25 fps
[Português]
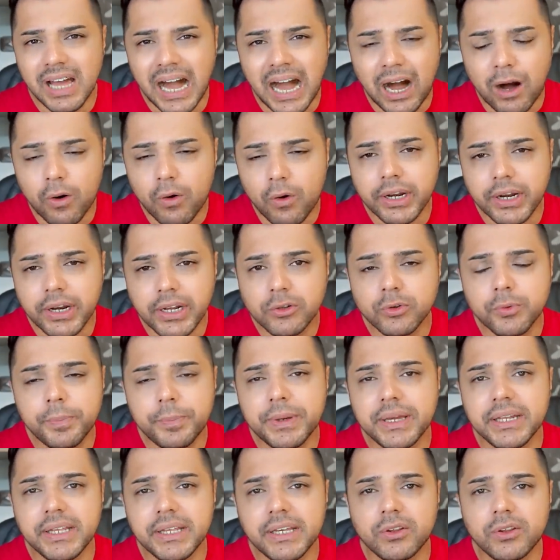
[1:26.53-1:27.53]
a hora do
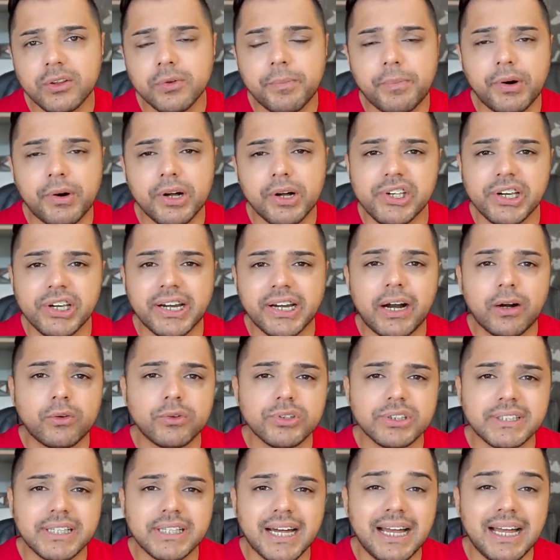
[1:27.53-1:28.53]
perito pode chegar a
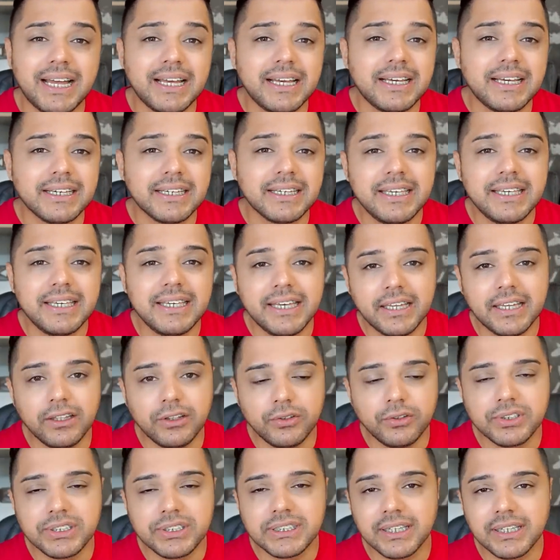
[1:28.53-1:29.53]
custar
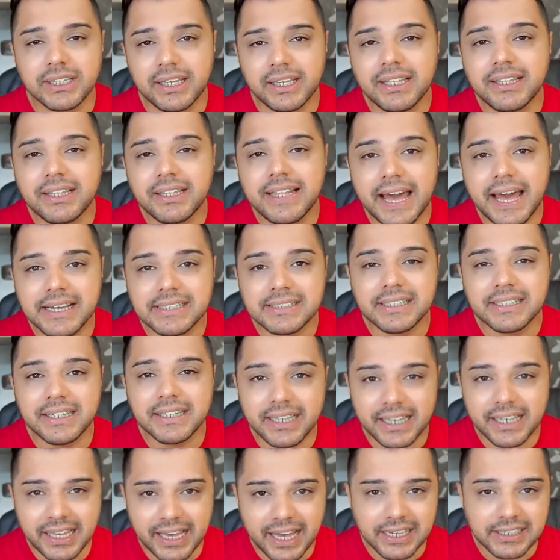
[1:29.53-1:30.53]
510
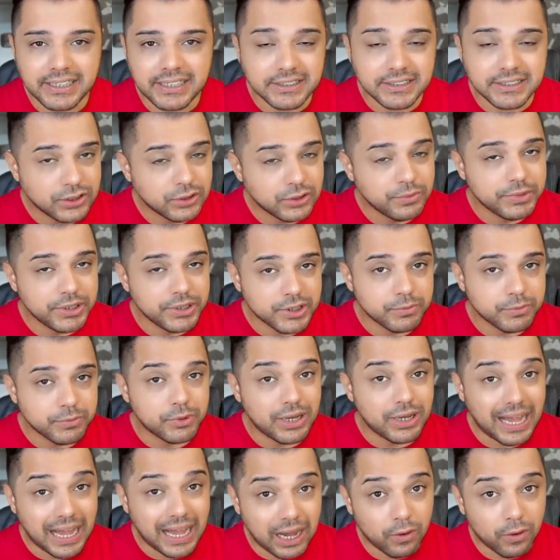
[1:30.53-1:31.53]
reais, isso
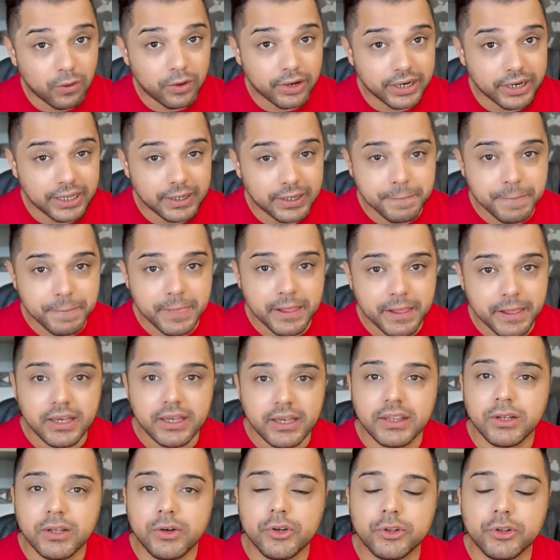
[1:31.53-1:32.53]
mesmo, a hora.
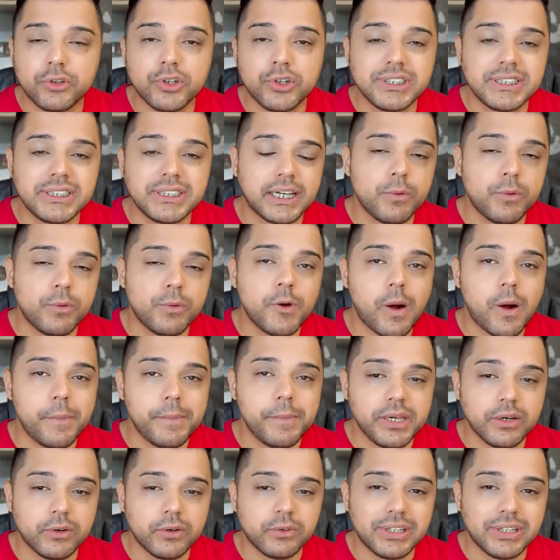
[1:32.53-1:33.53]
Então eu trouxe aqui o meu
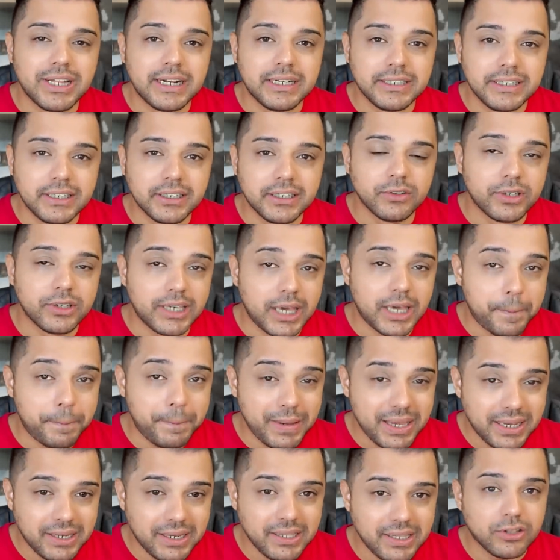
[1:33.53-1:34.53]
amigo Danilo, que é
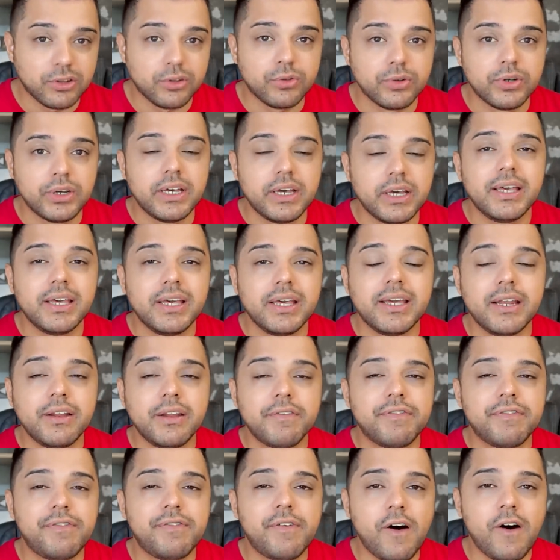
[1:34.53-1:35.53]
perito, e
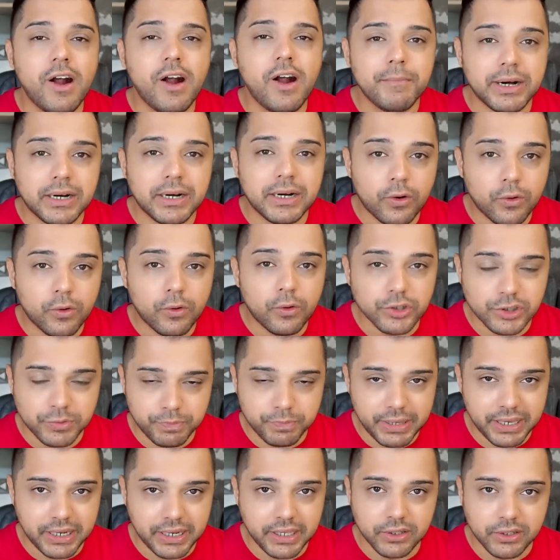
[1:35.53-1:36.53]
ele forma os
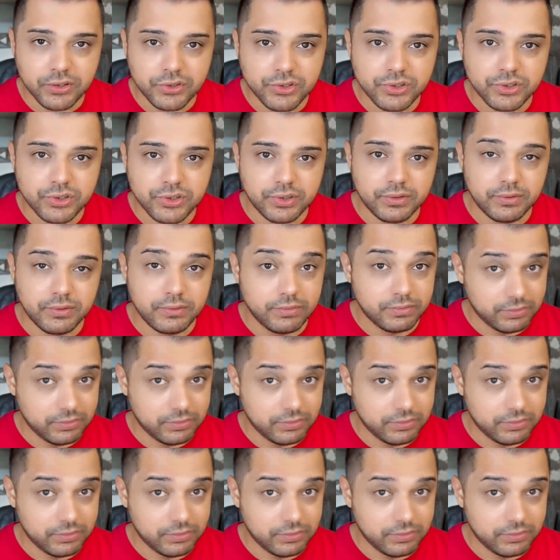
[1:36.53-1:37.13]
peritos.